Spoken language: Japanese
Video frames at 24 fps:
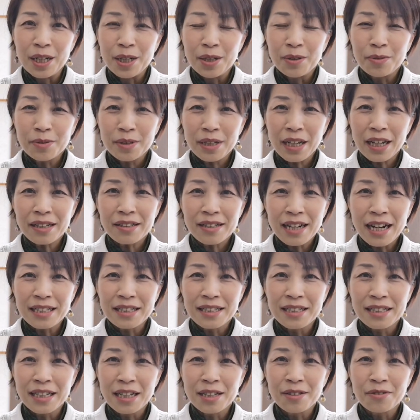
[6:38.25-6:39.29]
吹けるは
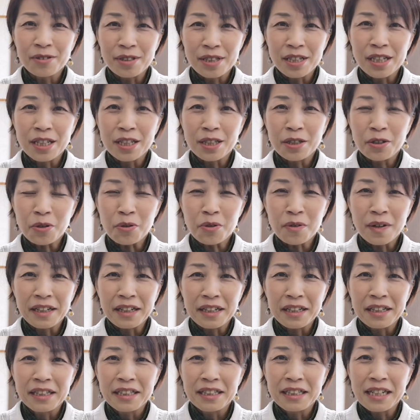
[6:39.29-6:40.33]
ずなのに今日
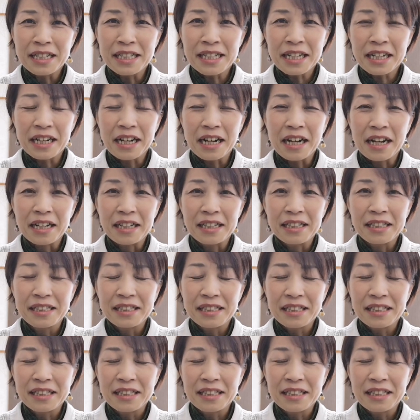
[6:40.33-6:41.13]
はなぜか